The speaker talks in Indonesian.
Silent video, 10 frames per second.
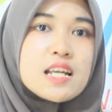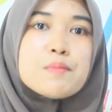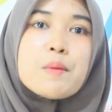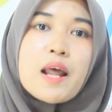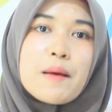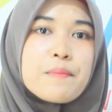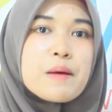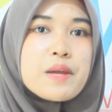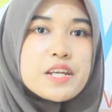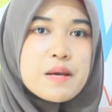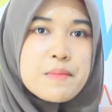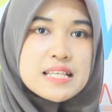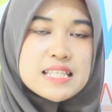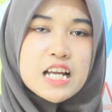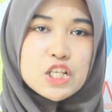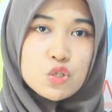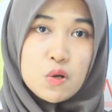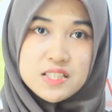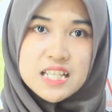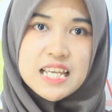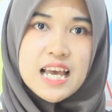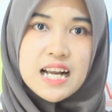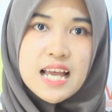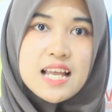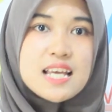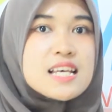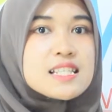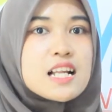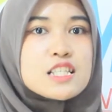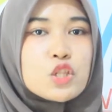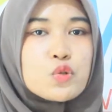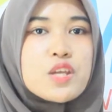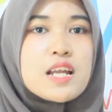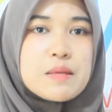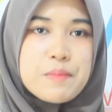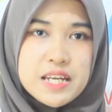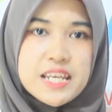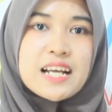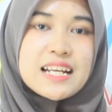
di beberapa media massa di Sulawesi Tenggara, salah satunya di media